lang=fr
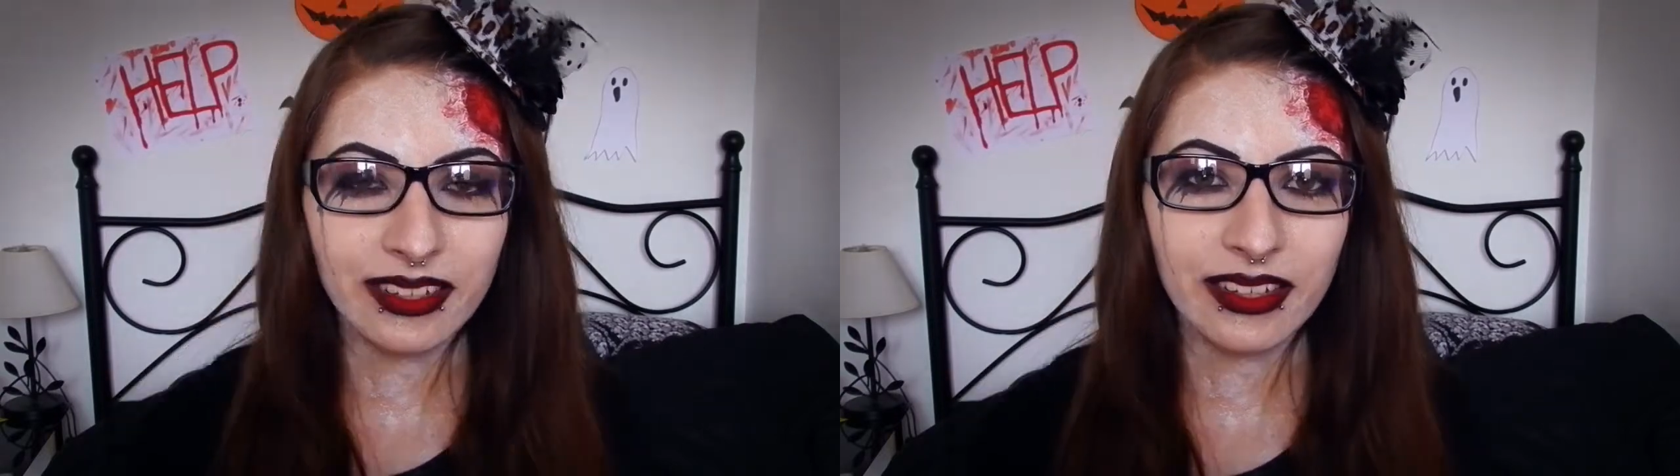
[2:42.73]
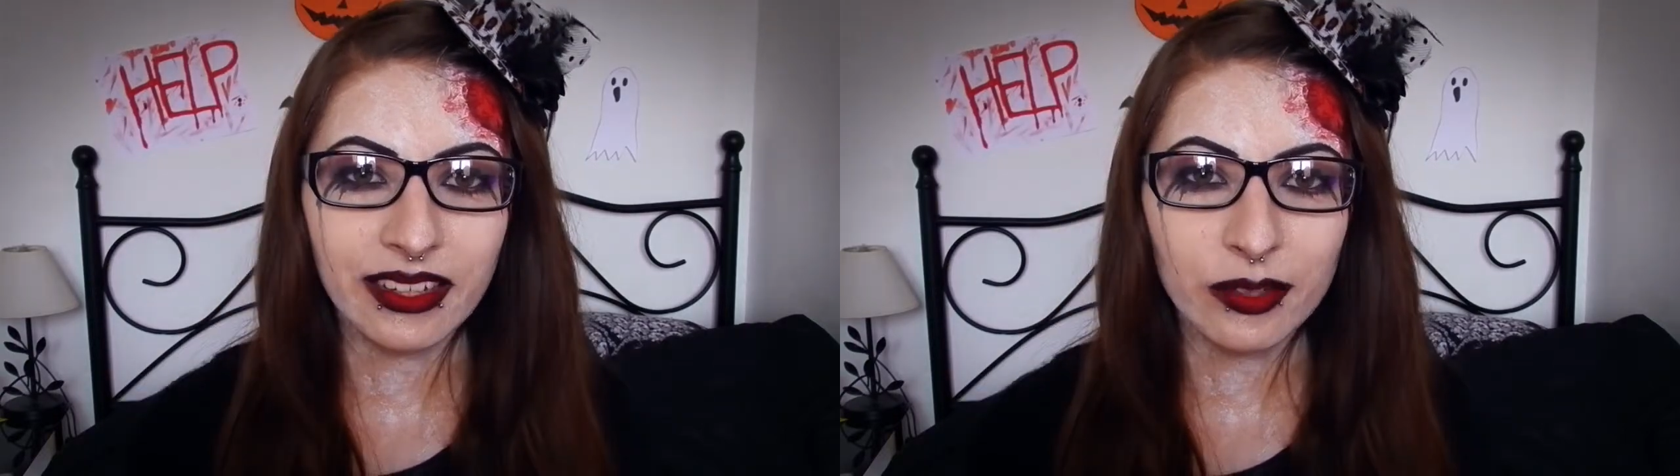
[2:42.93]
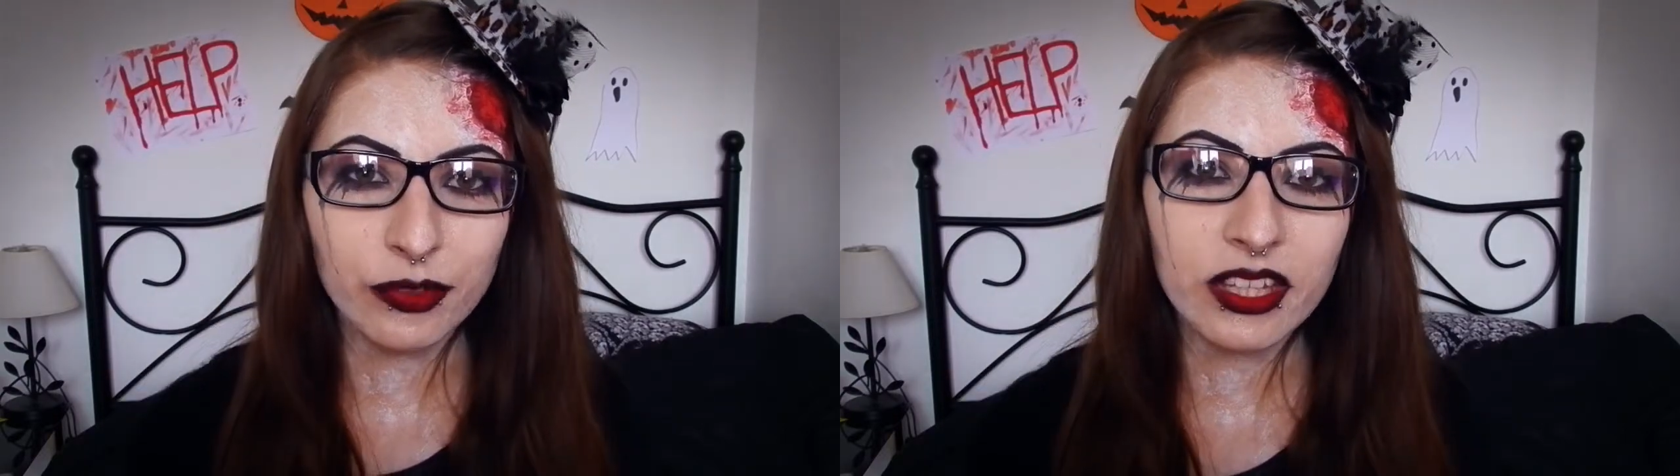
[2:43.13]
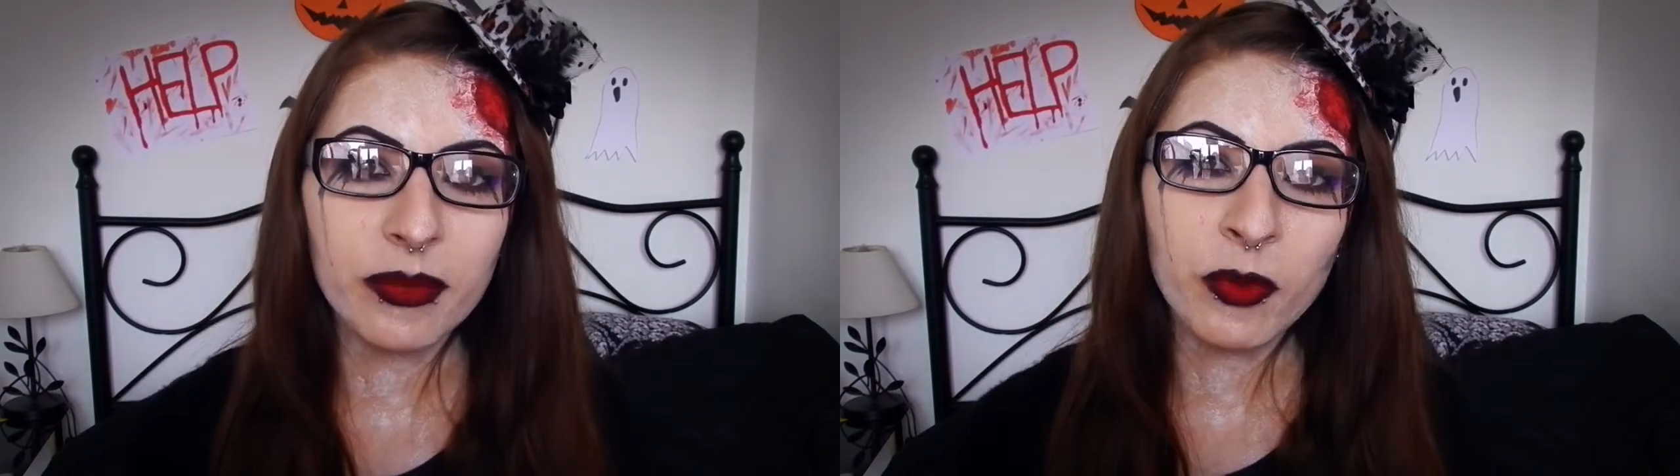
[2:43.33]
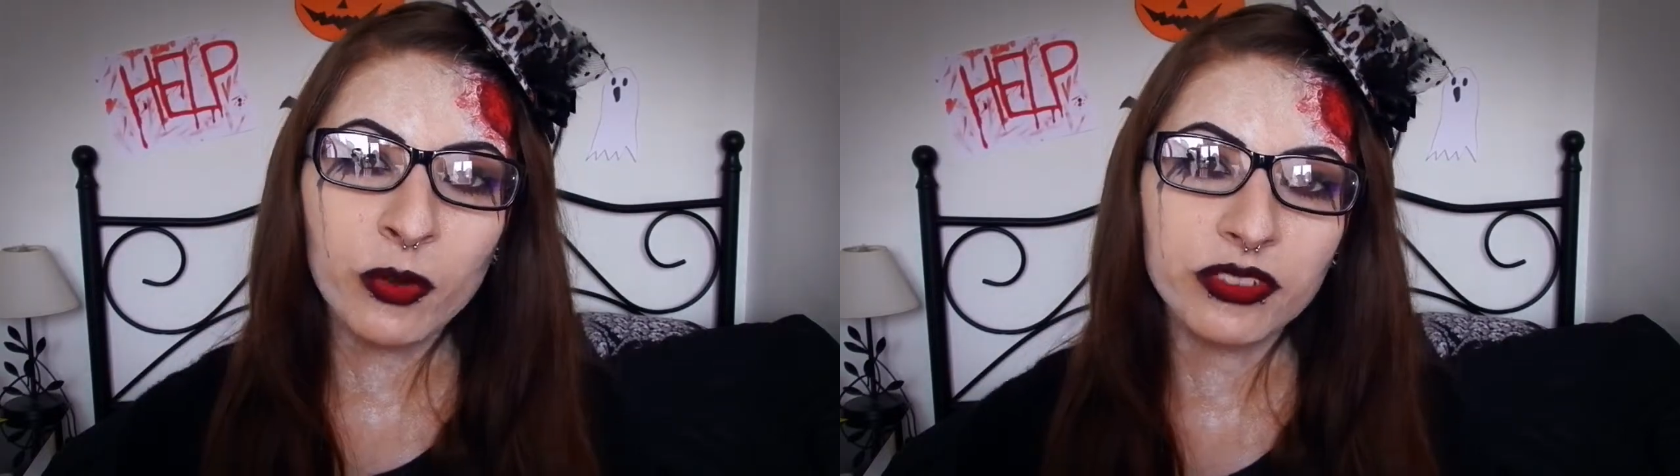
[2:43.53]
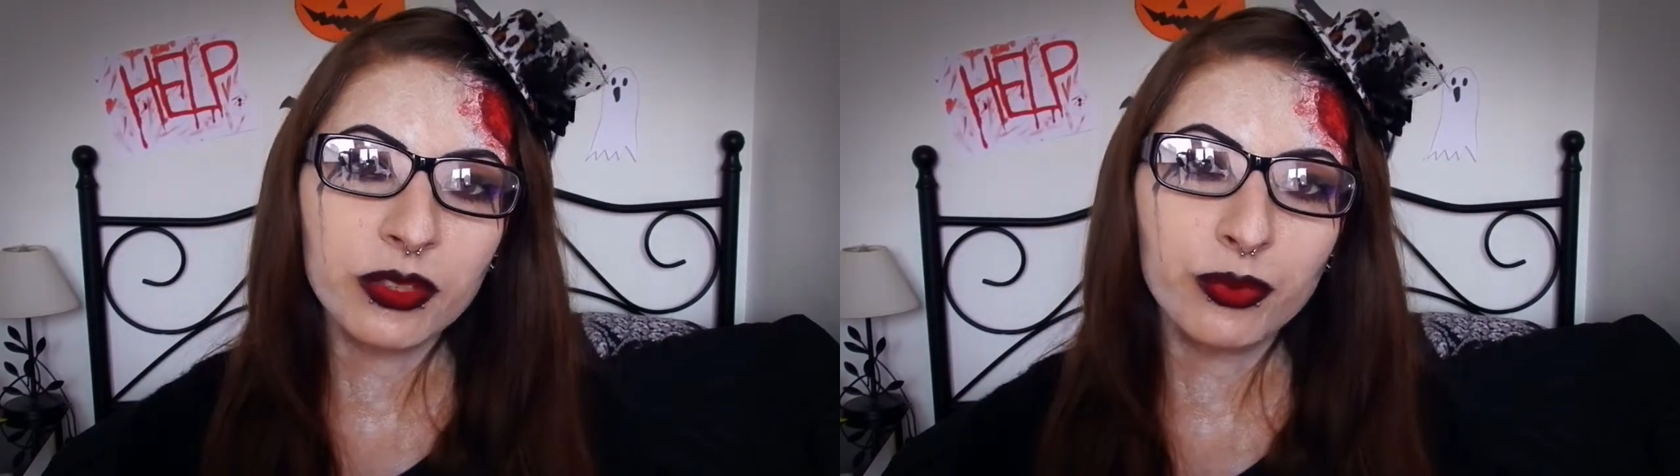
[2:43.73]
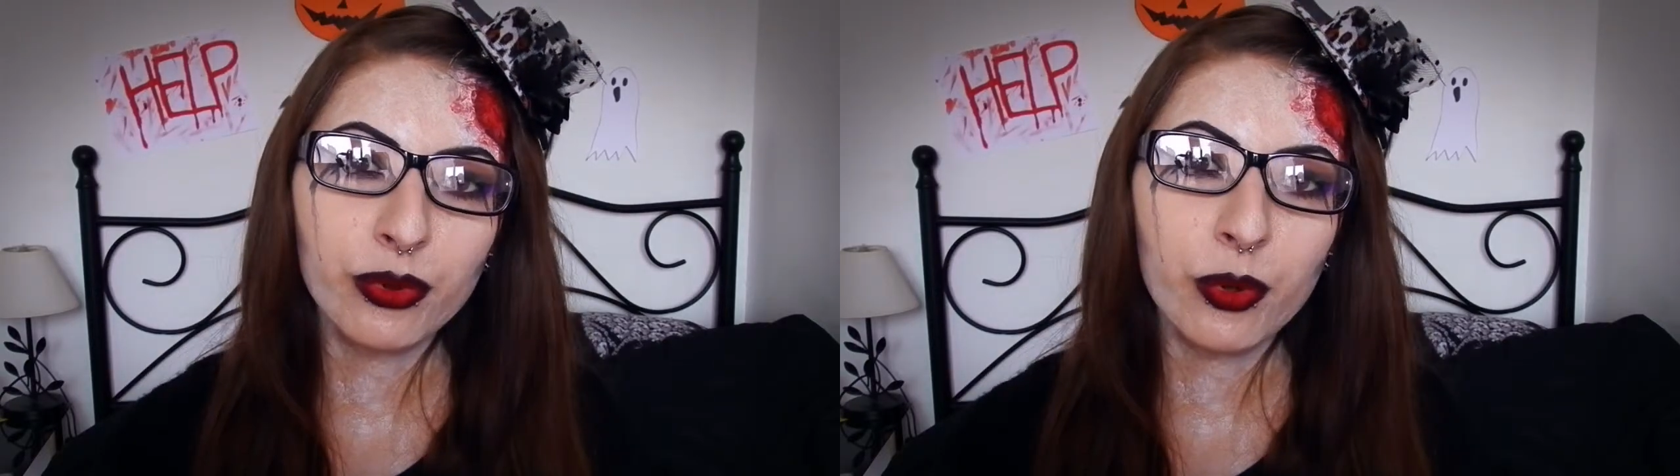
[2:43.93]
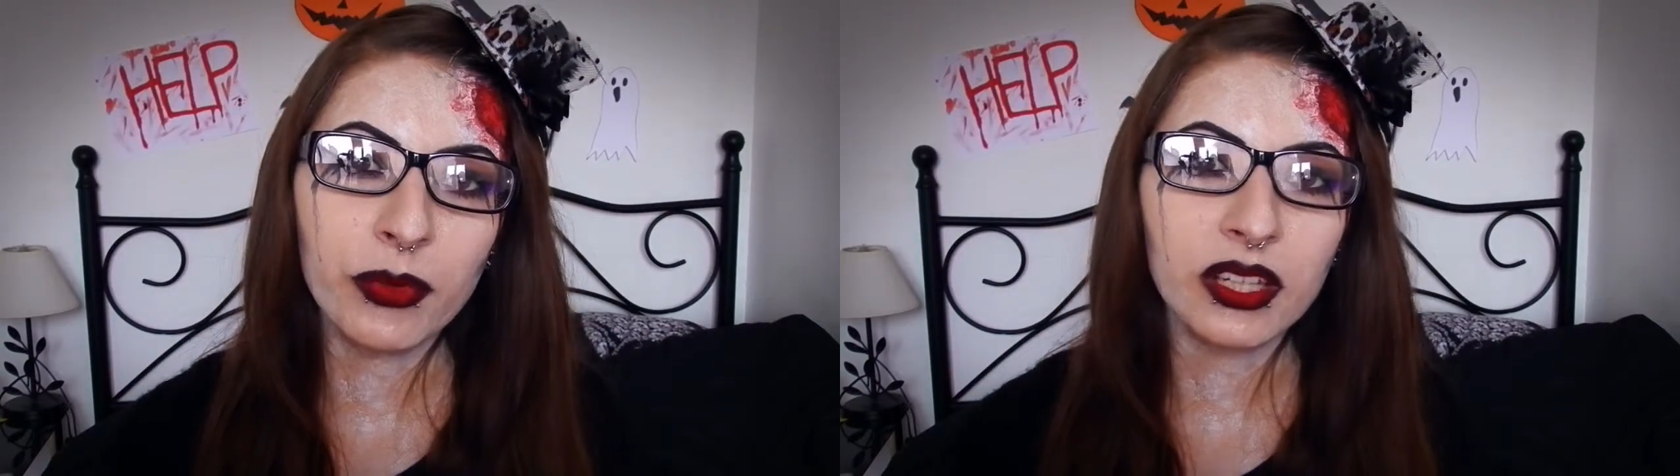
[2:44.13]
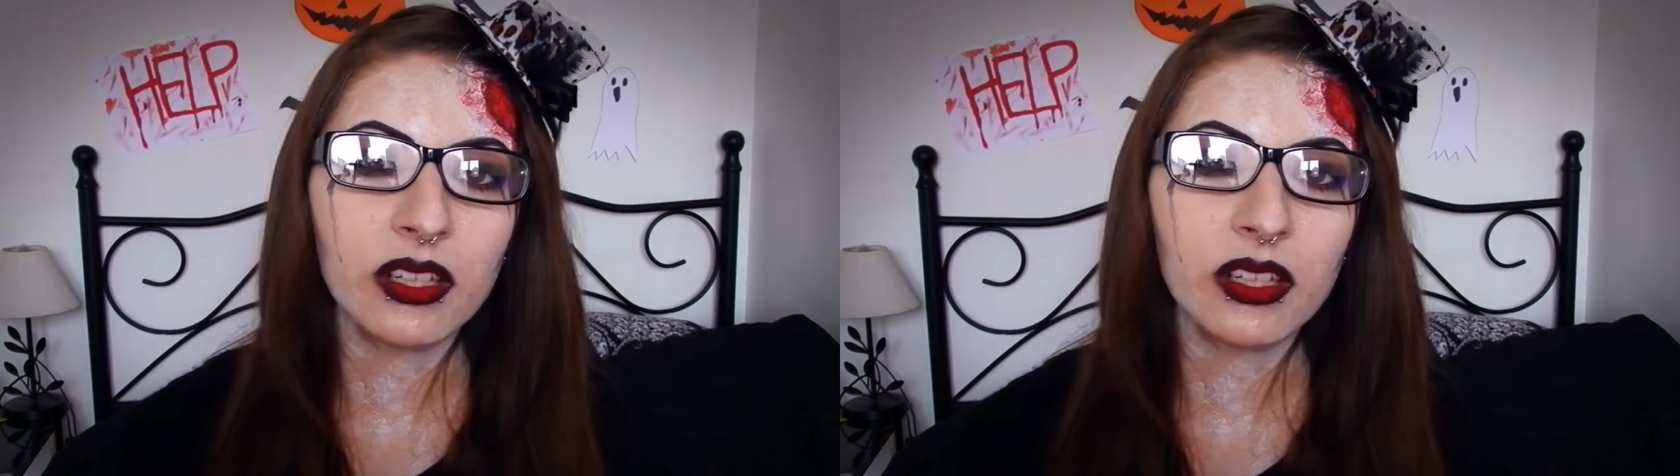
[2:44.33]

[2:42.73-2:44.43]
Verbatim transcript: Et évidemment, au début, le mec,